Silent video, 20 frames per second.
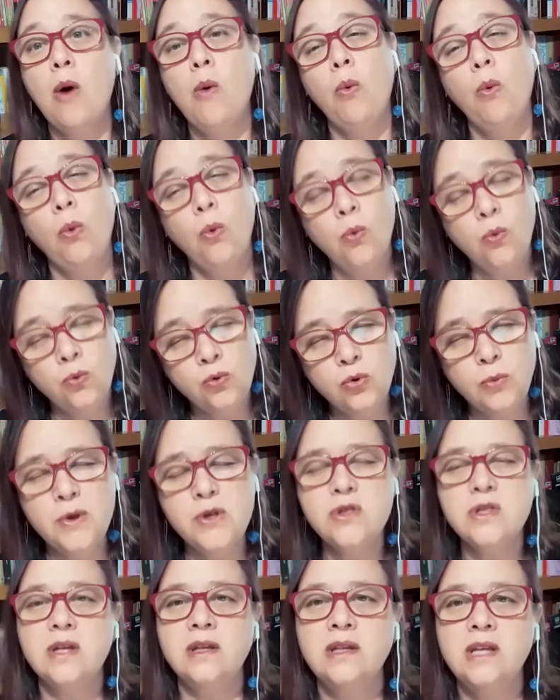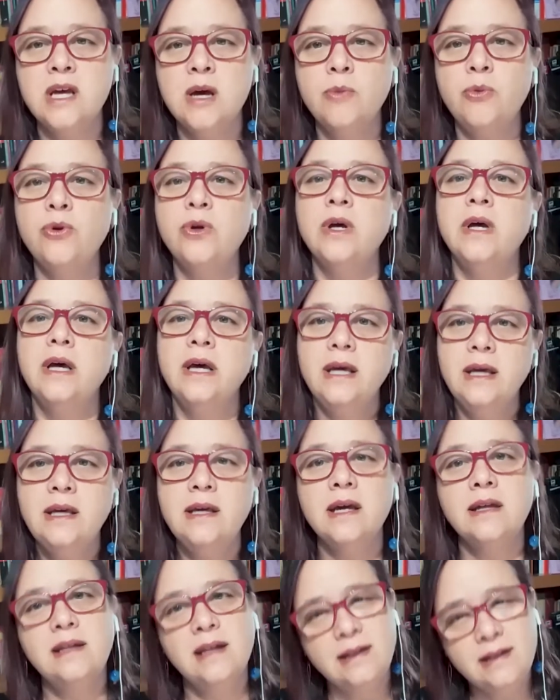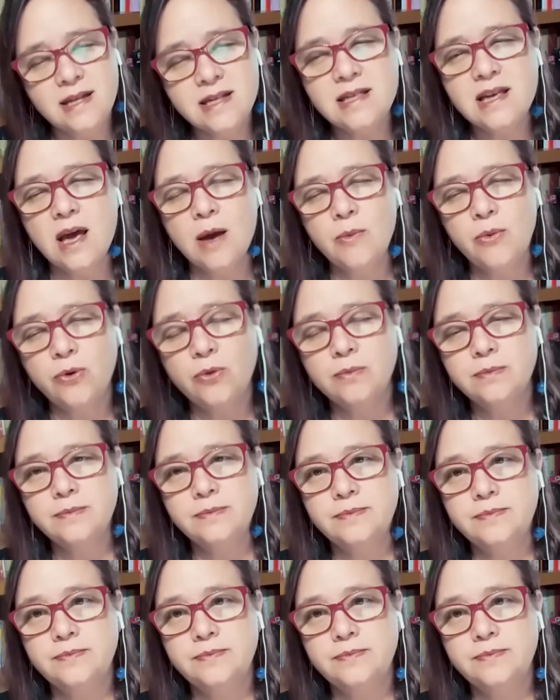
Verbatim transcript: né, ao longo do mês de setembro e até dezembro.